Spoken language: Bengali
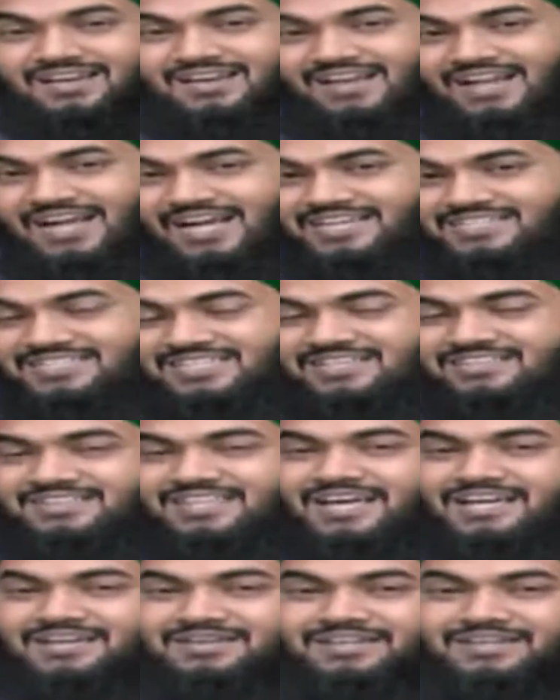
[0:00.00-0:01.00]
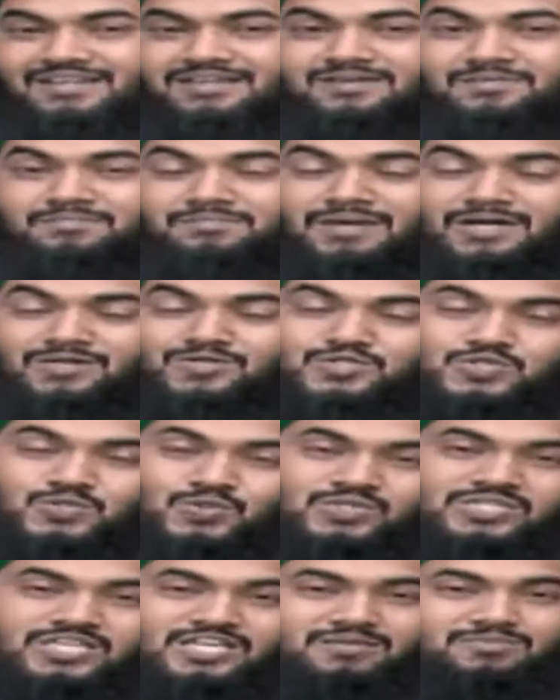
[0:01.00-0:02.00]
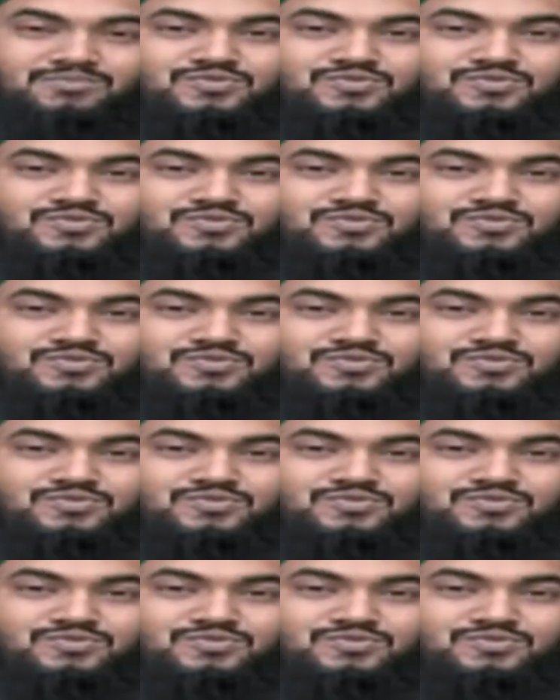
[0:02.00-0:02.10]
লাইটিং দেখলে মানুষ দূর থেকে